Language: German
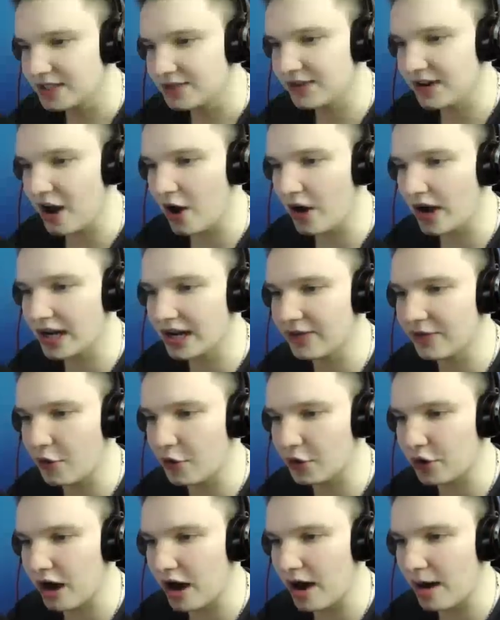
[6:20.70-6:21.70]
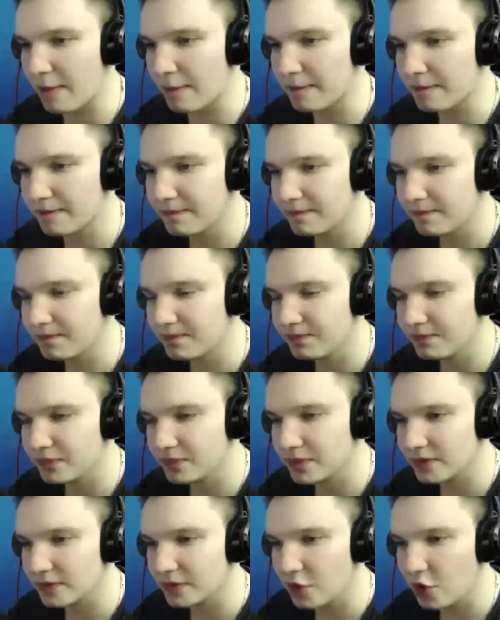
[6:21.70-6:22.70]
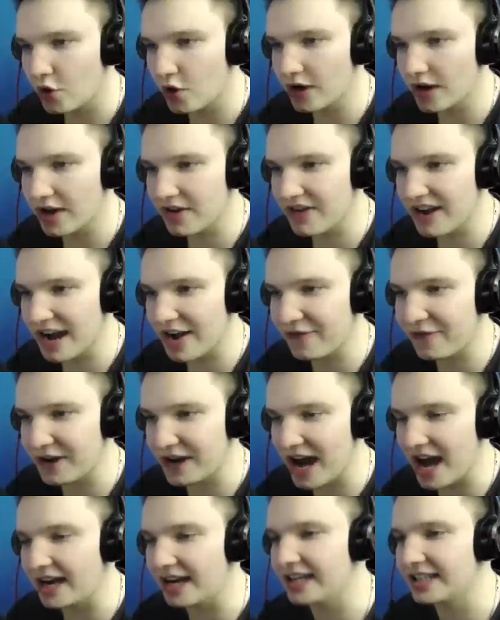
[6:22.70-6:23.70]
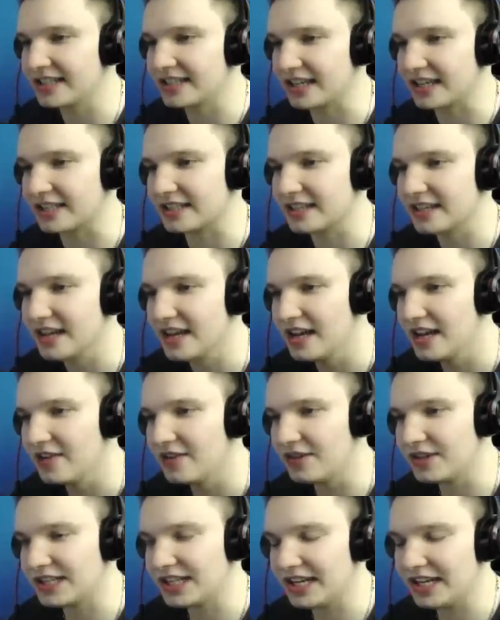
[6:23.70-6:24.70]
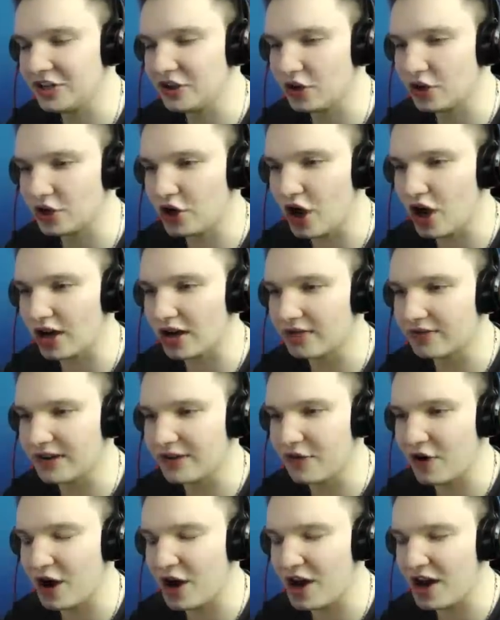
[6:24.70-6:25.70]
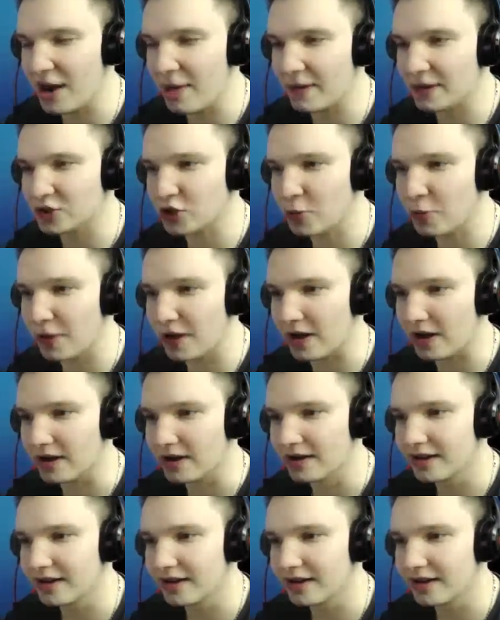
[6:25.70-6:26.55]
Ich will auch eine Wohnung haben. Hunde werden vernachlässigt. Wir kriegen nur Knochen. Wir wollen aber Suppe.